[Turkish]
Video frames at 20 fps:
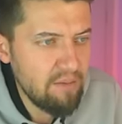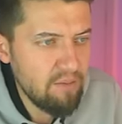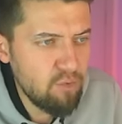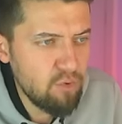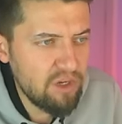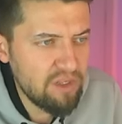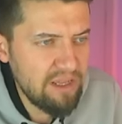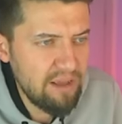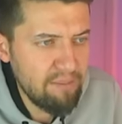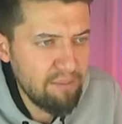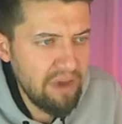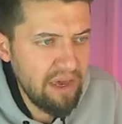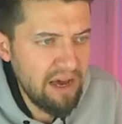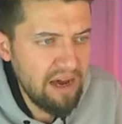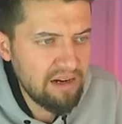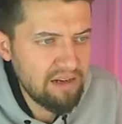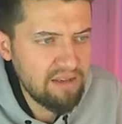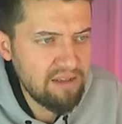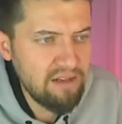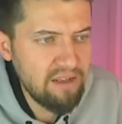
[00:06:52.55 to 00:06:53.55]
Buradan m
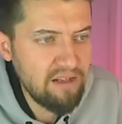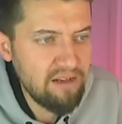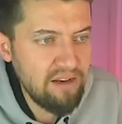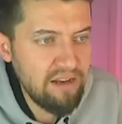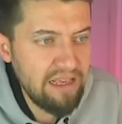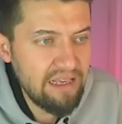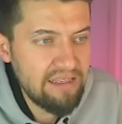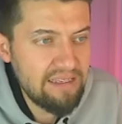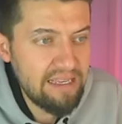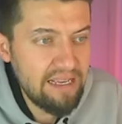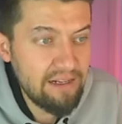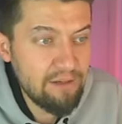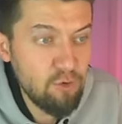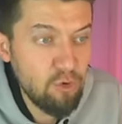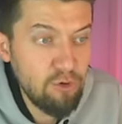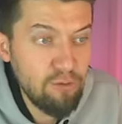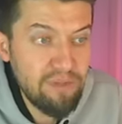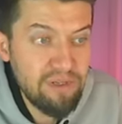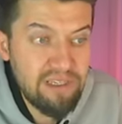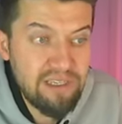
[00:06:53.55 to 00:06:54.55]
artı n'nin eksi 6
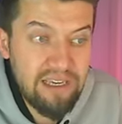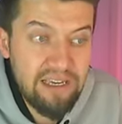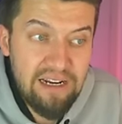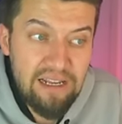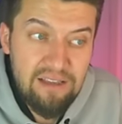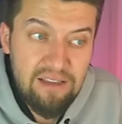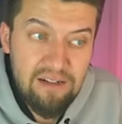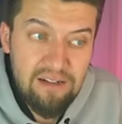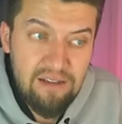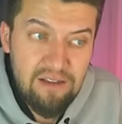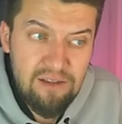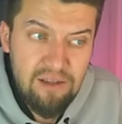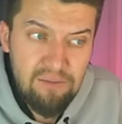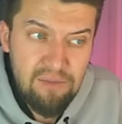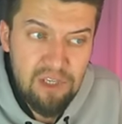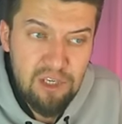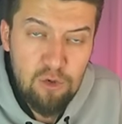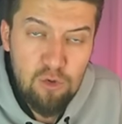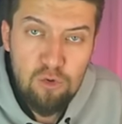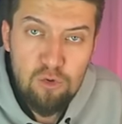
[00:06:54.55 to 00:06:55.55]
olması gerektiğini de
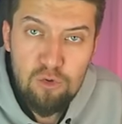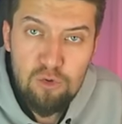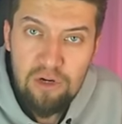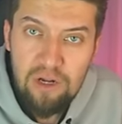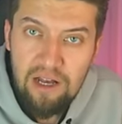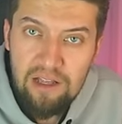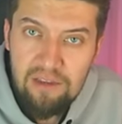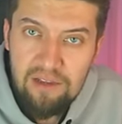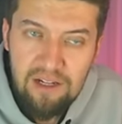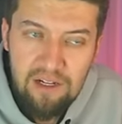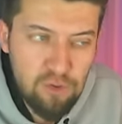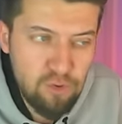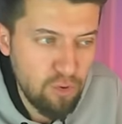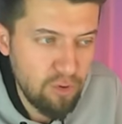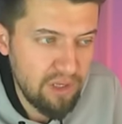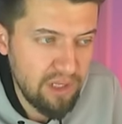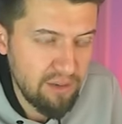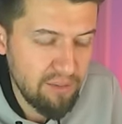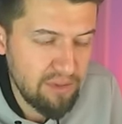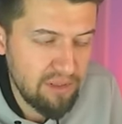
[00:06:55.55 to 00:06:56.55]
tabii ki gönül rahatlığıyla
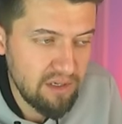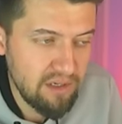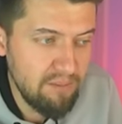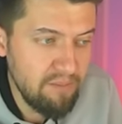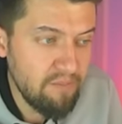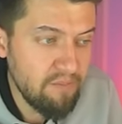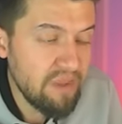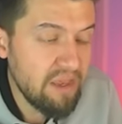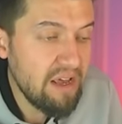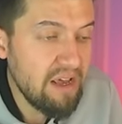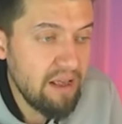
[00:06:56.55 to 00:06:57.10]
söyleyebilirim.